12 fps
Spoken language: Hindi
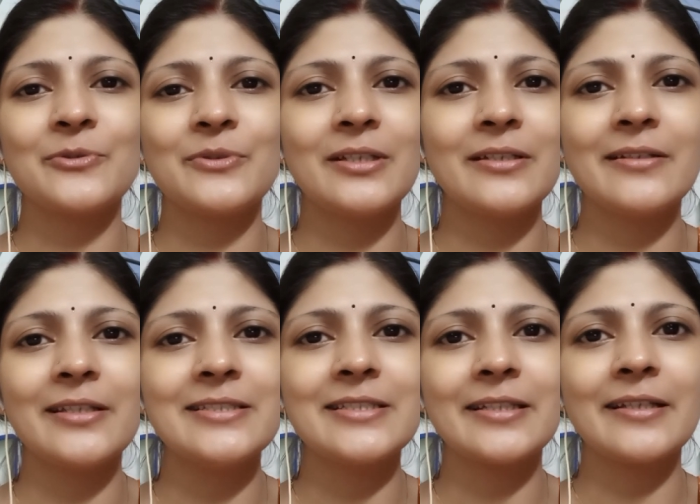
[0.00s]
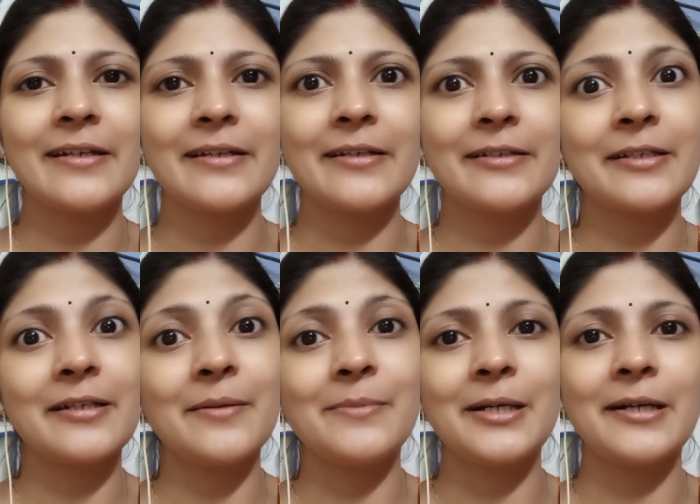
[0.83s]
ये नहीं जताया है कि
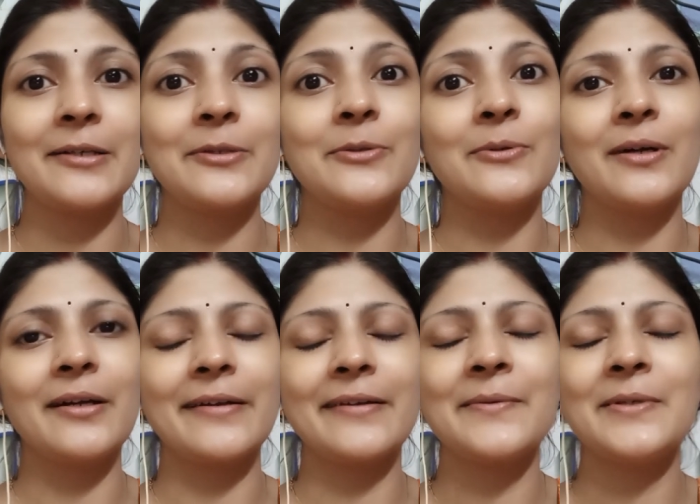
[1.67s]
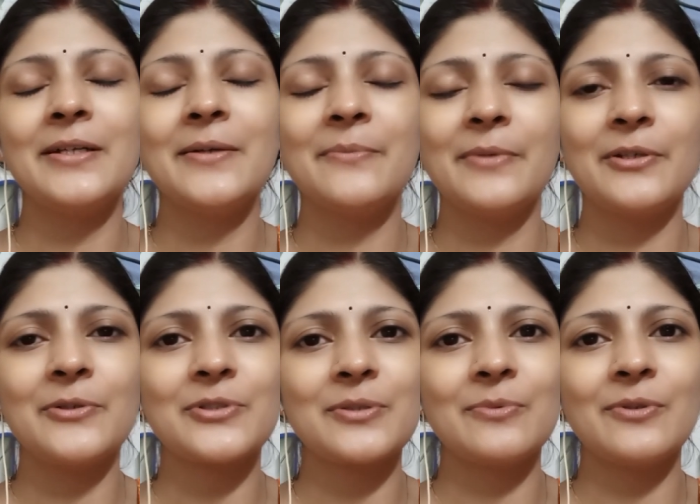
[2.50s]
कम आ गए तो आ गए मैंने
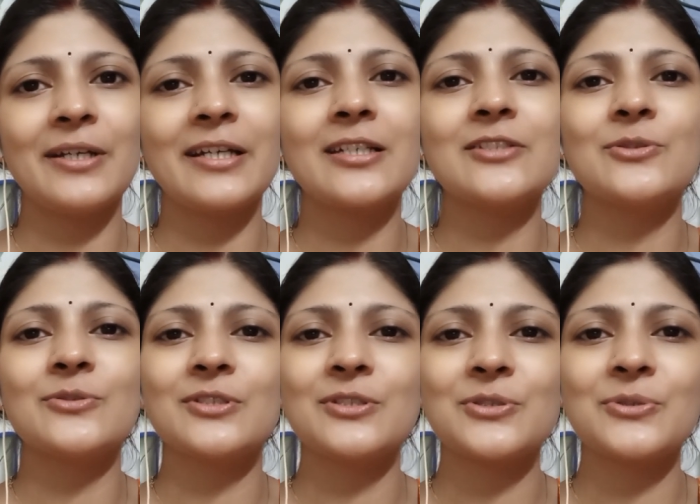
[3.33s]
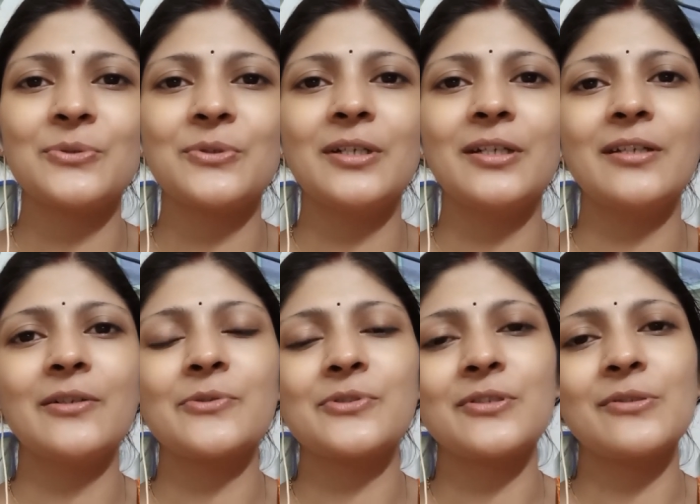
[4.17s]
उससे बोला है कि जो चीज़ छूट गई है
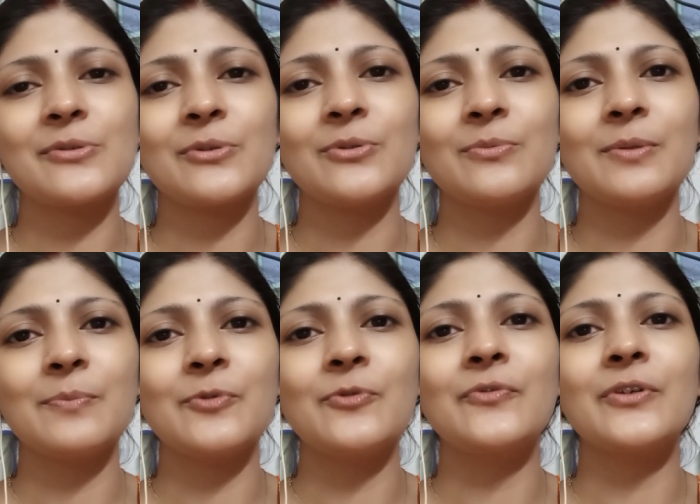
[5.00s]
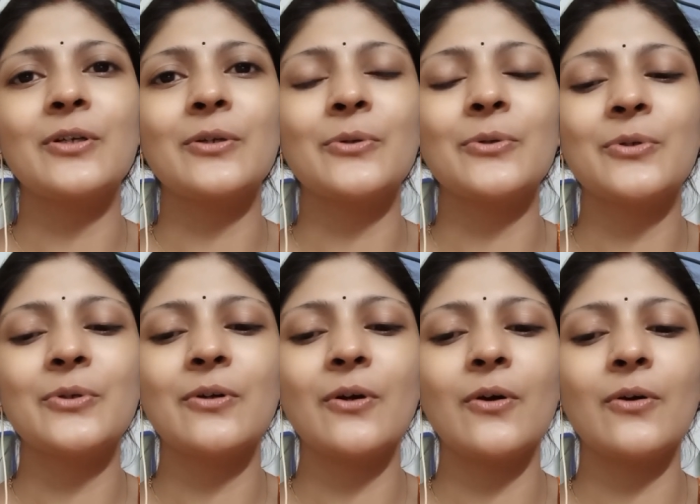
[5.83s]
उस चीज़ को तुम इम्प्रूव कर लो
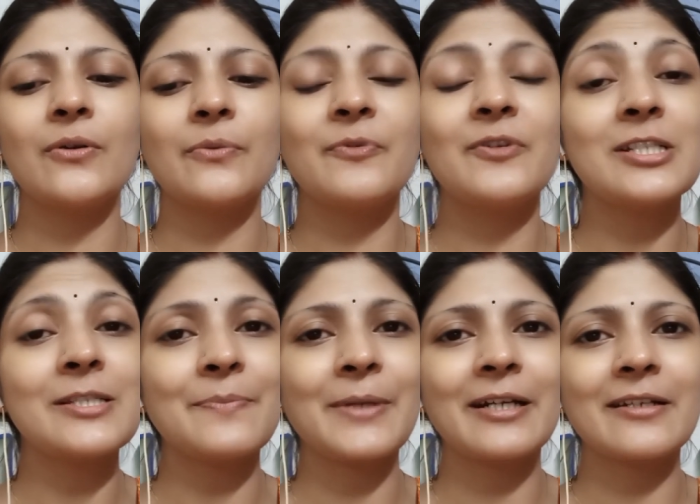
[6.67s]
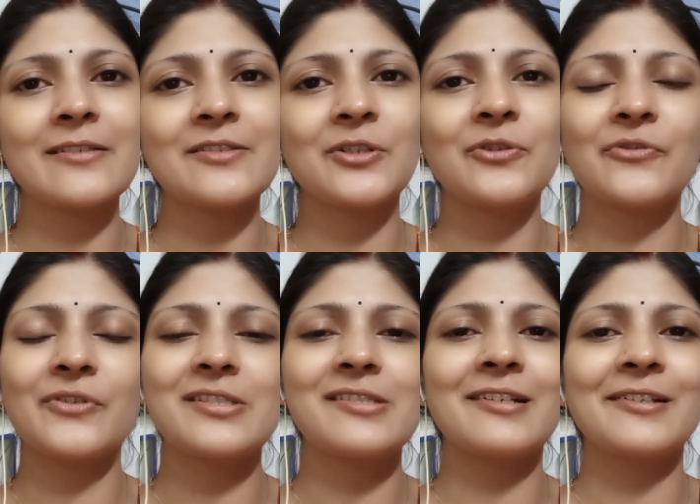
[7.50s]
और फिर से प्रैक्टिस करो फिर
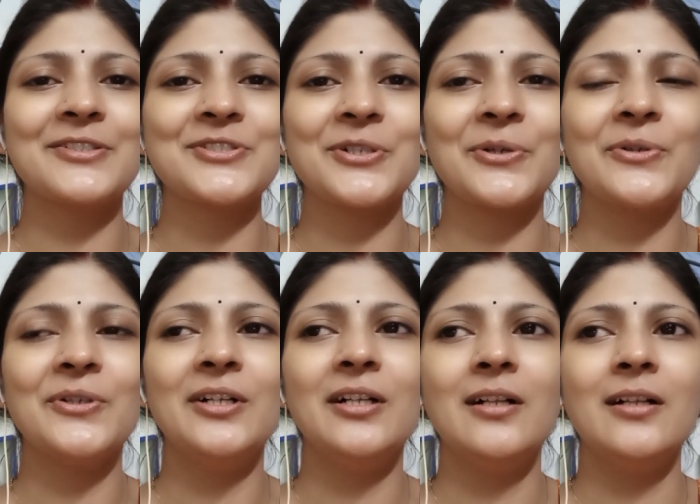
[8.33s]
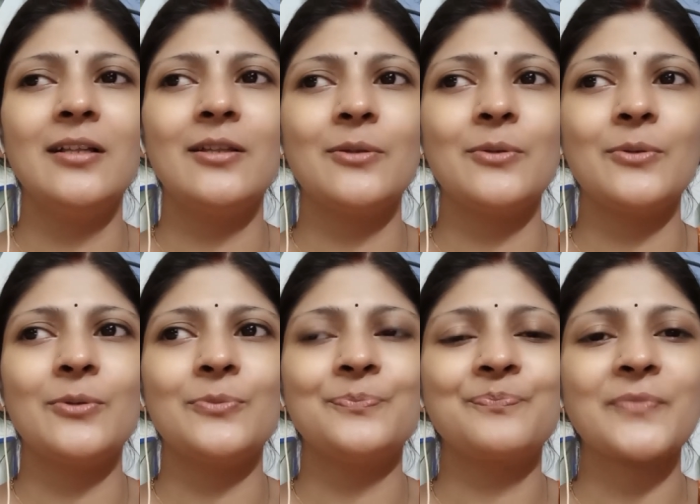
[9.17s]
से लग जाओ तो
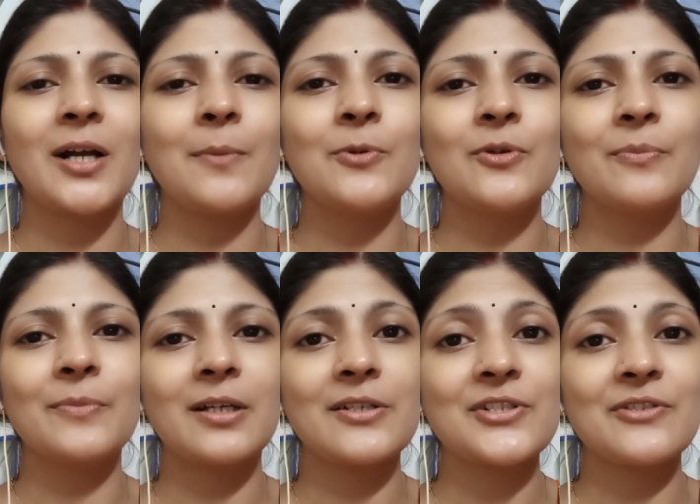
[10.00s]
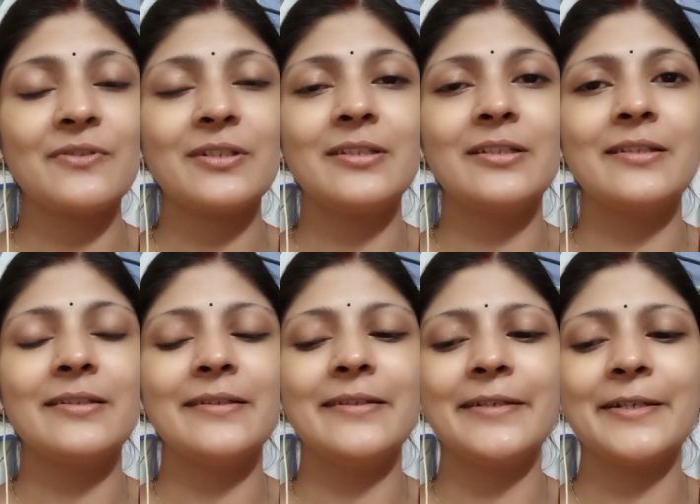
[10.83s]
आप लोग अपना आशीर्वाद देते
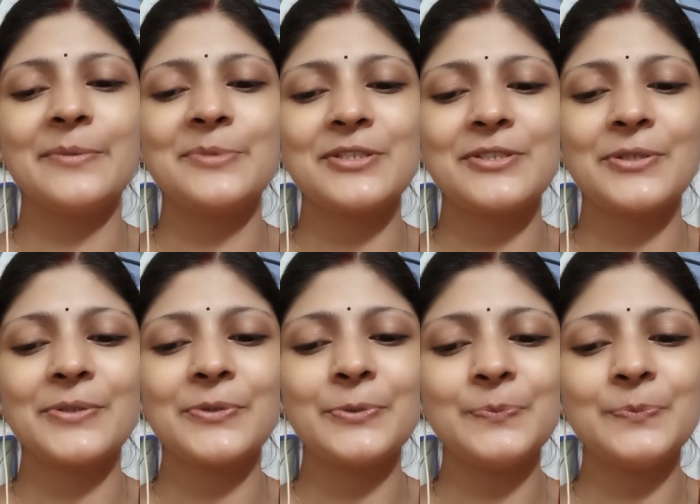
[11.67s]
रहिएगा बच्चे को